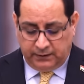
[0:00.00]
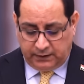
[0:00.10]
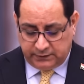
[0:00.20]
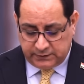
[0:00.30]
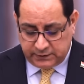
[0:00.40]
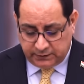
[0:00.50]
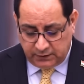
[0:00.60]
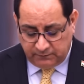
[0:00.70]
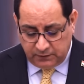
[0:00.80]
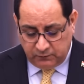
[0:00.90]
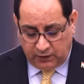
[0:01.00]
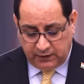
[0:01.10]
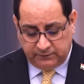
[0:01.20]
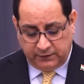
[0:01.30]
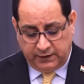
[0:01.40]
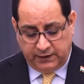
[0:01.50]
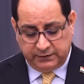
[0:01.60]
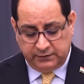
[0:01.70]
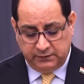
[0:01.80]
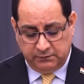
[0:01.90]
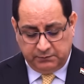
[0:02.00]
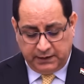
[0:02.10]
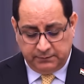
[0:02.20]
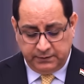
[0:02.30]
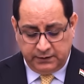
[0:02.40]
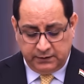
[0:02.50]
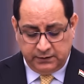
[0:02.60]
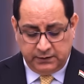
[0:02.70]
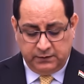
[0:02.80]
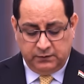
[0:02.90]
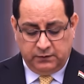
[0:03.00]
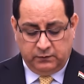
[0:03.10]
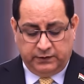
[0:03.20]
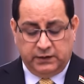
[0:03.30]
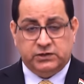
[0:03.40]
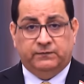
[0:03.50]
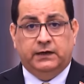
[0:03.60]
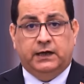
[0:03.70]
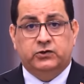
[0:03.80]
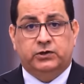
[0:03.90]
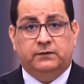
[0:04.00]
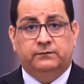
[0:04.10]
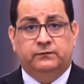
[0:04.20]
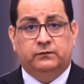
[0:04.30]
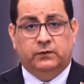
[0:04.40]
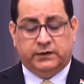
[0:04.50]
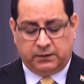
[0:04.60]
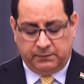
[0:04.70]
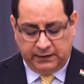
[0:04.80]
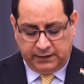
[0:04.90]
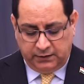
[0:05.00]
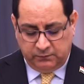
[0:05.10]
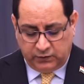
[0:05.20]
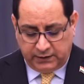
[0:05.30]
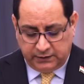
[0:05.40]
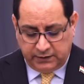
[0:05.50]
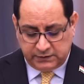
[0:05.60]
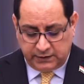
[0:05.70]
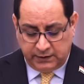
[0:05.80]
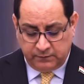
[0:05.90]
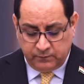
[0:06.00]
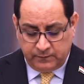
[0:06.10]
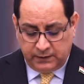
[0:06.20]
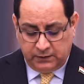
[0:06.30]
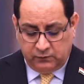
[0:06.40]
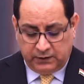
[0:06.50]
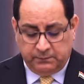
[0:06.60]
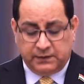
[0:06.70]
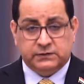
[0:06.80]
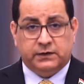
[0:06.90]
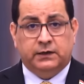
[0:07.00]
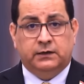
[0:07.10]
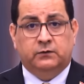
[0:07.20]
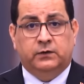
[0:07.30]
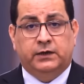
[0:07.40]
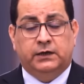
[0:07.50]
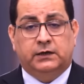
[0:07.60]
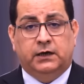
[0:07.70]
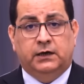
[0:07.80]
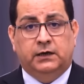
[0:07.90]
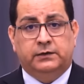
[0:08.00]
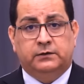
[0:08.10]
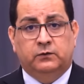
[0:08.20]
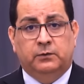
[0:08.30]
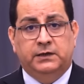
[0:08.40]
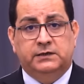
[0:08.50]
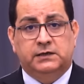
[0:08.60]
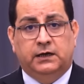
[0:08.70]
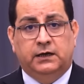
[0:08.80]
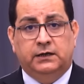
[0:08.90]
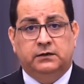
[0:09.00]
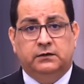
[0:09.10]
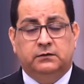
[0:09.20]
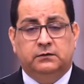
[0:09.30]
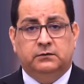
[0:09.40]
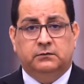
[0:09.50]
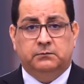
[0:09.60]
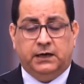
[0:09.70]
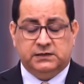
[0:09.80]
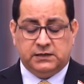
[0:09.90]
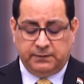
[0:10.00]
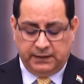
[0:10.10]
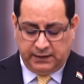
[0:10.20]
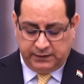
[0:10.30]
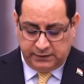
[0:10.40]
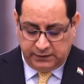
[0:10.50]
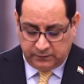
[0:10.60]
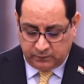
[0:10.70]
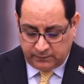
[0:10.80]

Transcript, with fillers: عدد ستة في محافظات بابل والنجف الأشرف وكربلاء المقدسة والبصرة وذي قار وميسان بحسب الآتي